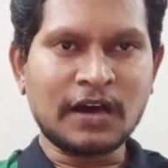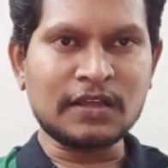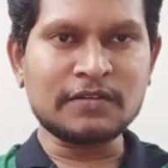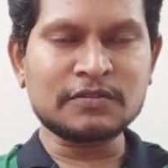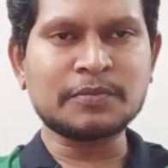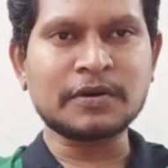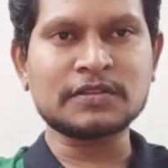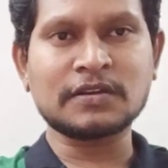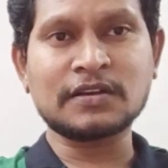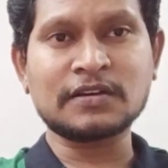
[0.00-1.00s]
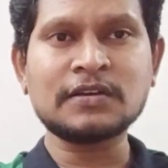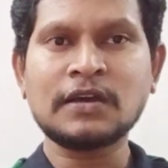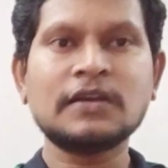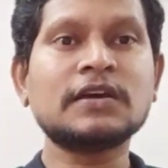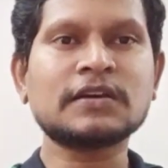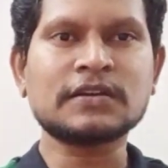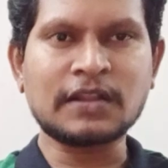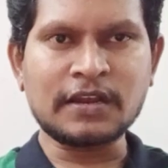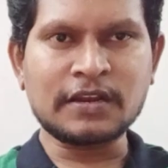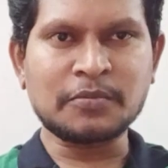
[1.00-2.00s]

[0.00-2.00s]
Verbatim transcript: அதில் வந்து பார்த்திங்கன்னா எனக்கு நிறைய